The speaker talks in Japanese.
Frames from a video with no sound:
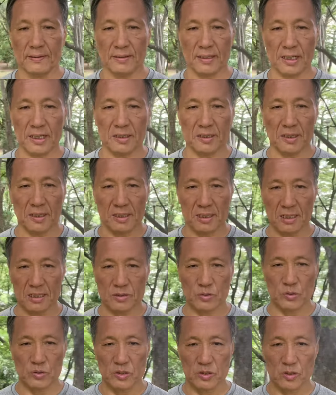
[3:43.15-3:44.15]
できるだけ
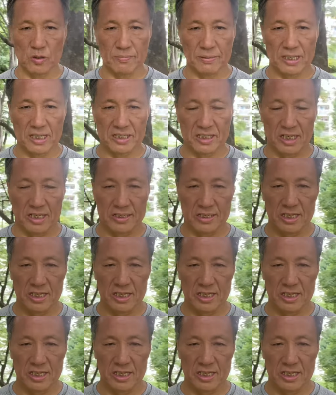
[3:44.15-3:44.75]
そっちの皆さん